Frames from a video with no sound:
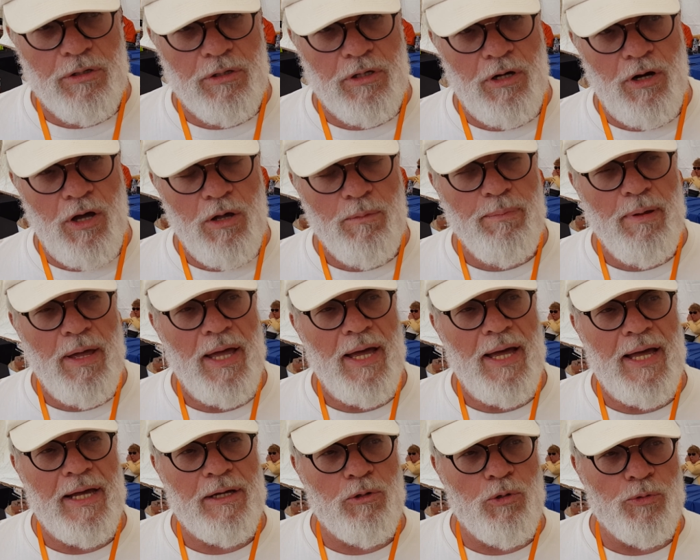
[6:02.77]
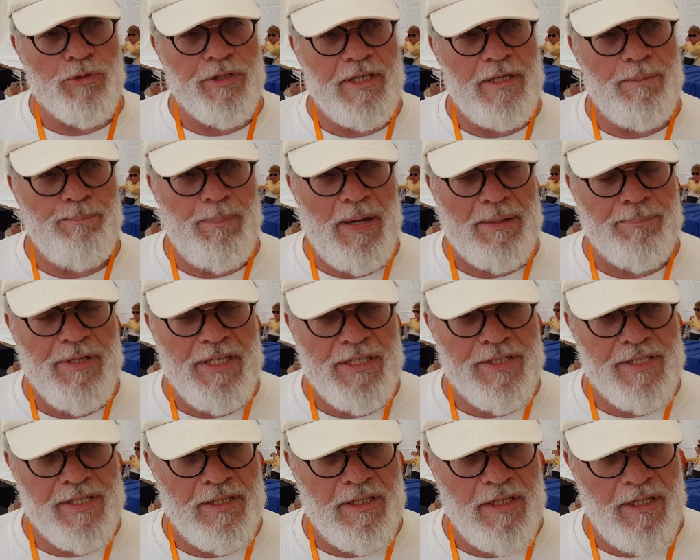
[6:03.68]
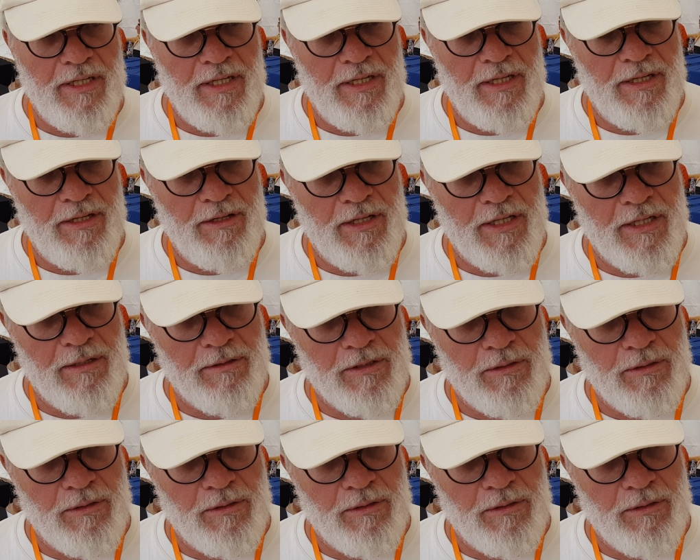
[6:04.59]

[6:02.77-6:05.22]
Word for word: club a compté parmi ses